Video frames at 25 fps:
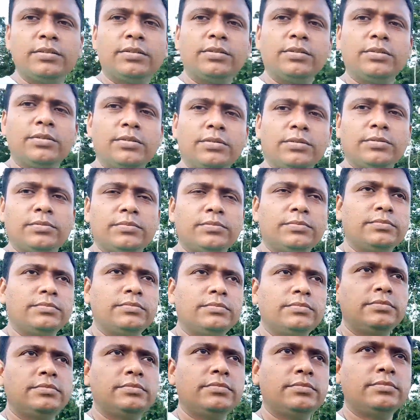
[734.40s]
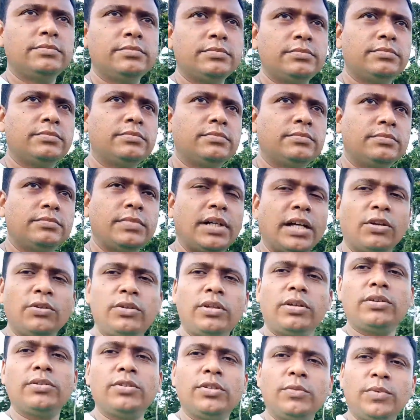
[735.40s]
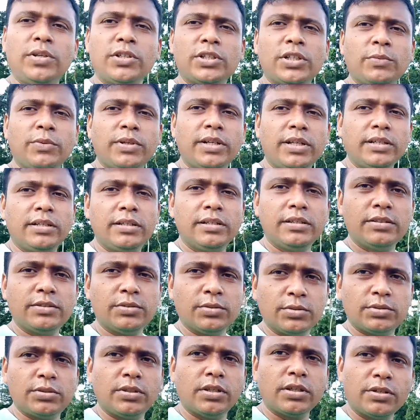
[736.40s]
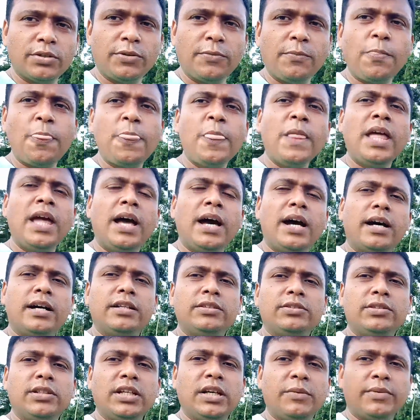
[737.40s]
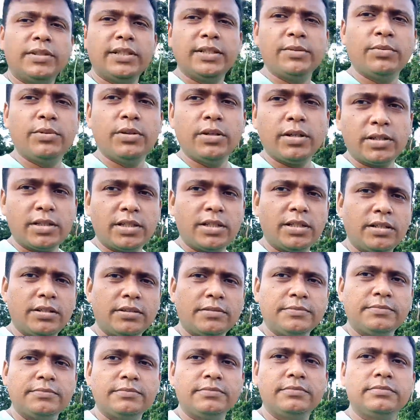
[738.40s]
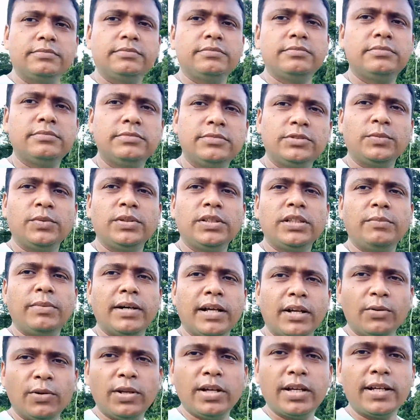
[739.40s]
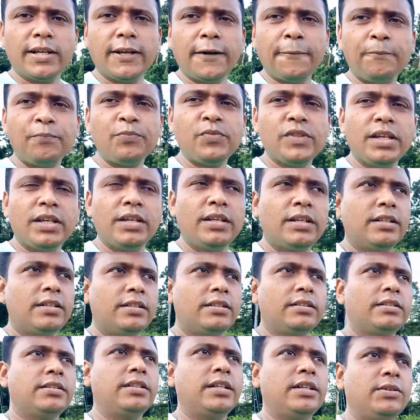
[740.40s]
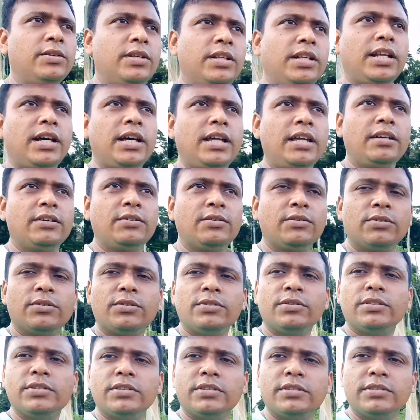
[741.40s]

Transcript: তো ভালো থেকো তোমরা সবাই সুস্থ থেকো আর যদি আমাদের ব্লগটা তোমাদের ভালো লাগে তাহলে লাইক করো